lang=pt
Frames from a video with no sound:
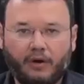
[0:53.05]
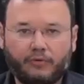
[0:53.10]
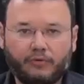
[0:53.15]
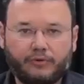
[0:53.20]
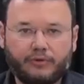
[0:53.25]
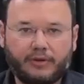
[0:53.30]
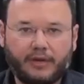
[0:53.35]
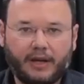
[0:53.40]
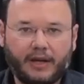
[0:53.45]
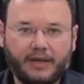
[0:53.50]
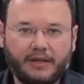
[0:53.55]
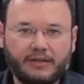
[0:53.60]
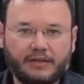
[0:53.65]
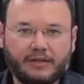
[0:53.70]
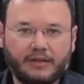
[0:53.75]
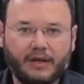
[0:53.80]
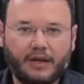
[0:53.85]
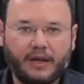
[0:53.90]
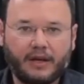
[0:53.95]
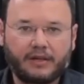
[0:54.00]
Os
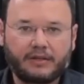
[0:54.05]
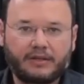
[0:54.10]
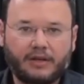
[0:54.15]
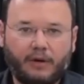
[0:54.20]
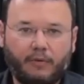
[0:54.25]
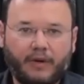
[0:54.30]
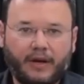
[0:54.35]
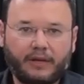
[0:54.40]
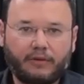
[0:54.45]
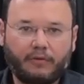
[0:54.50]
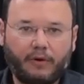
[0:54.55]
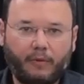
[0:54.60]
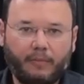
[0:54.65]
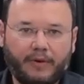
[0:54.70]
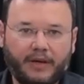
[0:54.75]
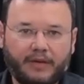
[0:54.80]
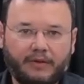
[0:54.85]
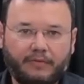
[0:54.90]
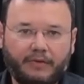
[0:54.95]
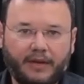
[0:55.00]
três são
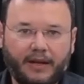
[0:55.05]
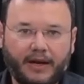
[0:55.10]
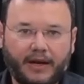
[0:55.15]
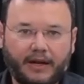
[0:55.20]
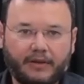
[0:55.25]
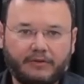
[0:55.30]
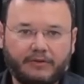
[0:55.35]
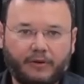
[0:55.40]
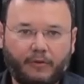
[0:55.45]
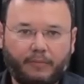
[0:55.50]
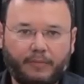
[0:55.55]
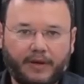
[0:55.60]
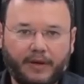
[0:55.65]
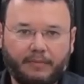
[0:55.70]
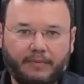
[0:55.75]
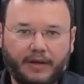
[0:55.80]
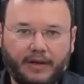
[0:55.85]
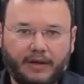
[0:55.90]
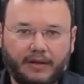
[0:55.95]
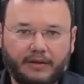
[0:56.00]
atualmente filiados ao
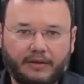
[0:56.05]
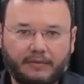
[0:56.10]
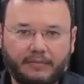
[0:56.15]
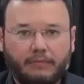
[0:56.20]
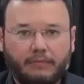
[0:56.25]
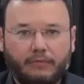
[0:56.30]
PMN.